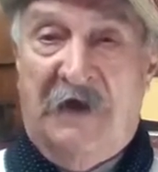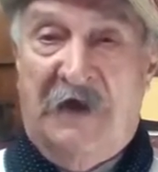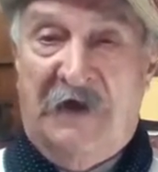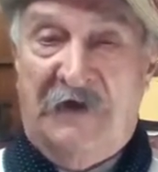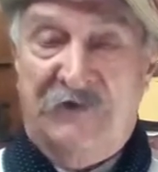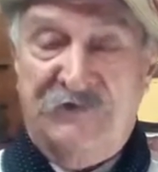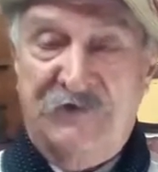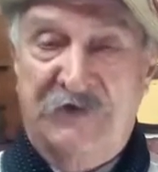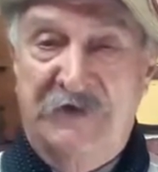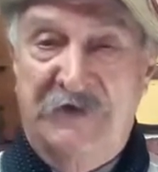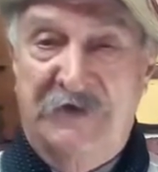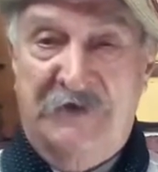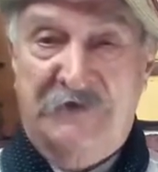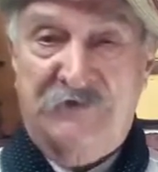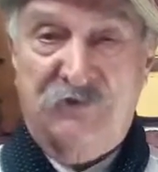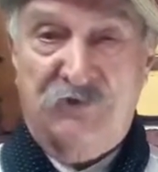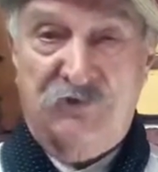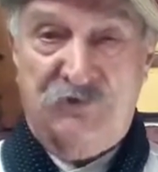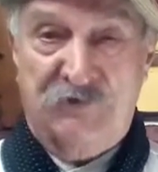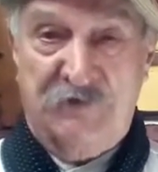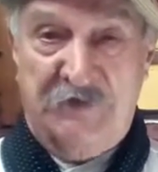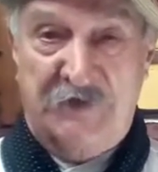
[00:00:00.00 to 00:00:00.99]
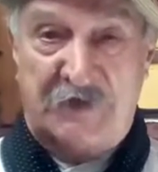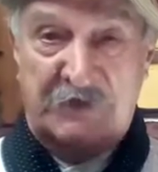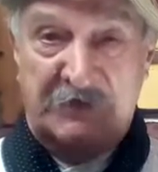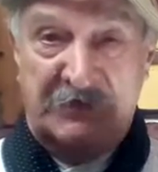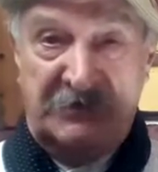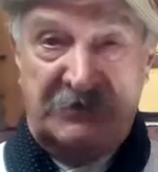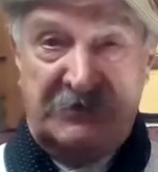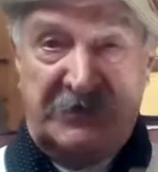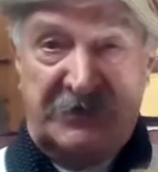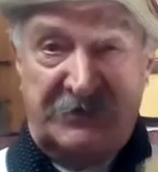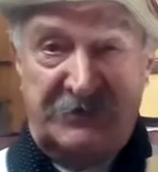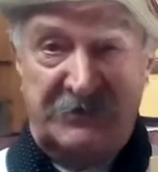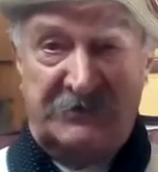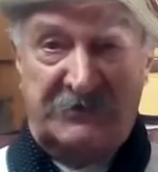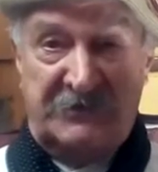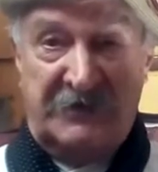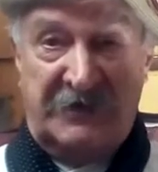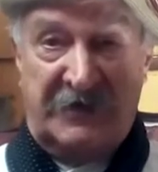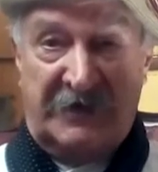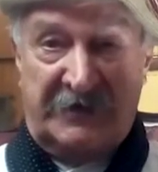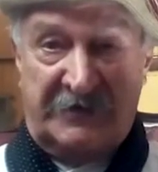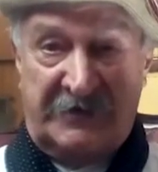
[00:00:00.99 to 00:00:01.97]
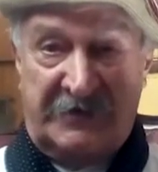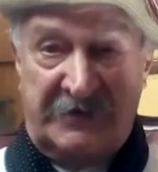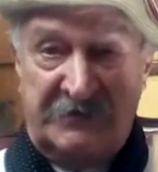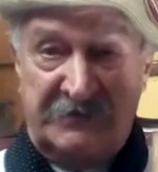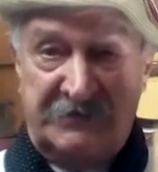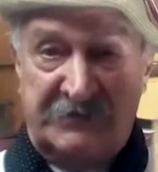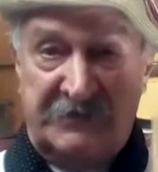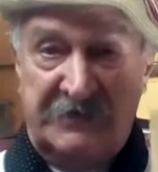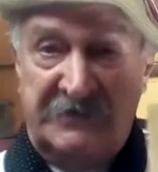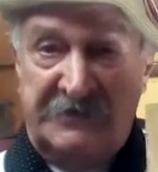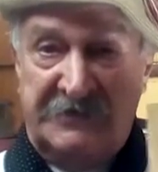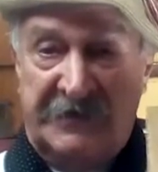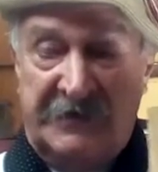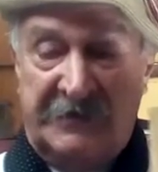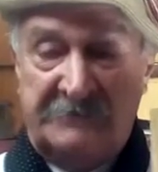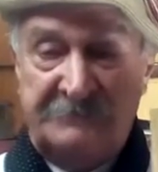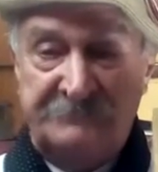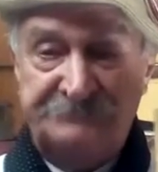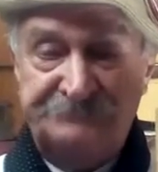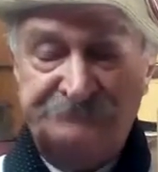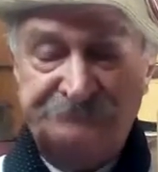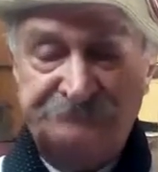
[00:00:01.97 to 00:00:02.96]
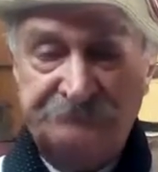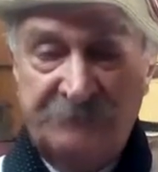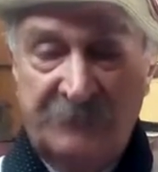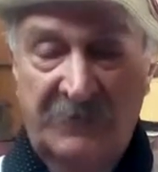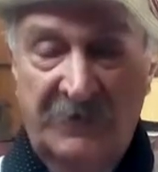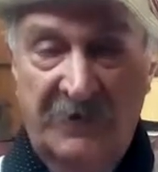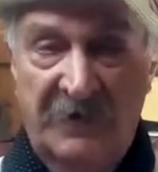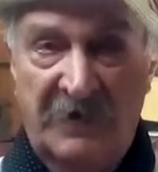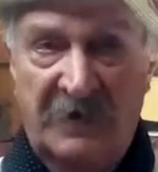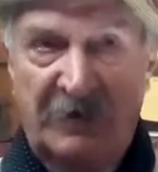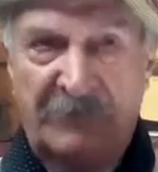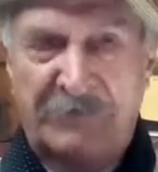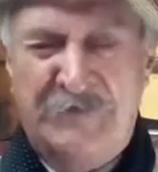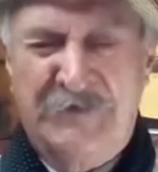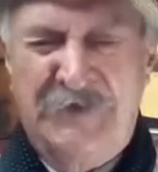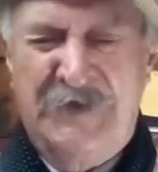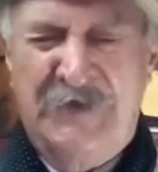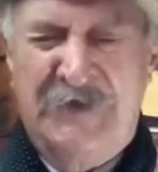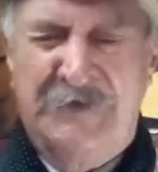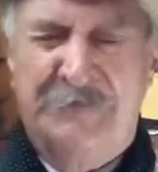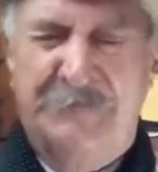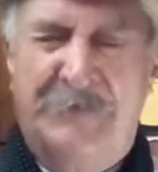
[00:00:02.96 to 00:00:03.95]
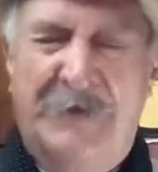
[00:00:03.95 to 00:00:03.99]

allá en la Sociedad Guitarrística Argentina, Avenida de